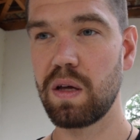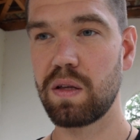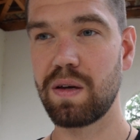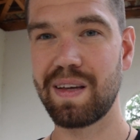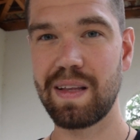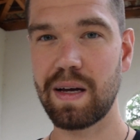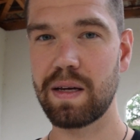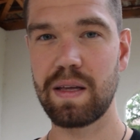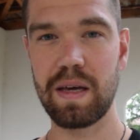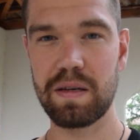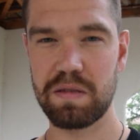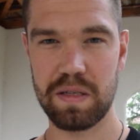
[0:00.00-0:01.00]
to jednak
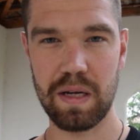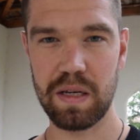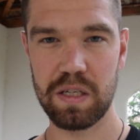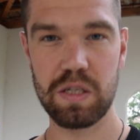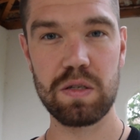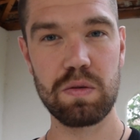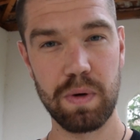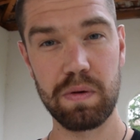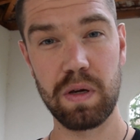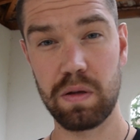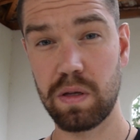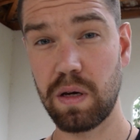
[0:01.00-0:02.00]
nie jest w stanie się
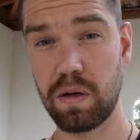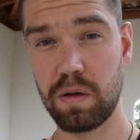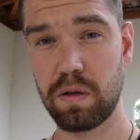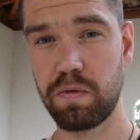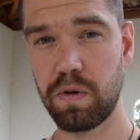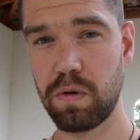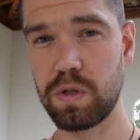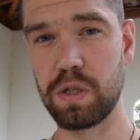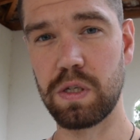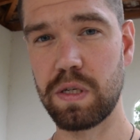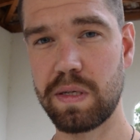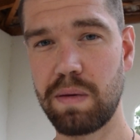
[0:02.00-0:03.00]
zupełnie od Niego
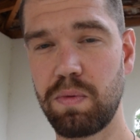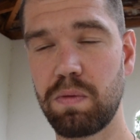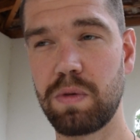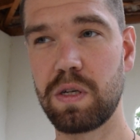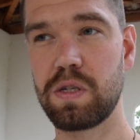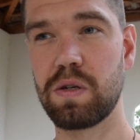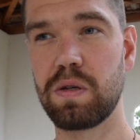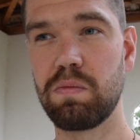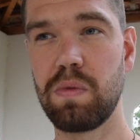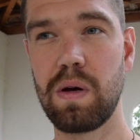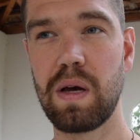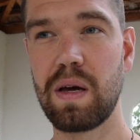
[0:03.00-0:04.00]
odwrócić i zapomnieć o Nim.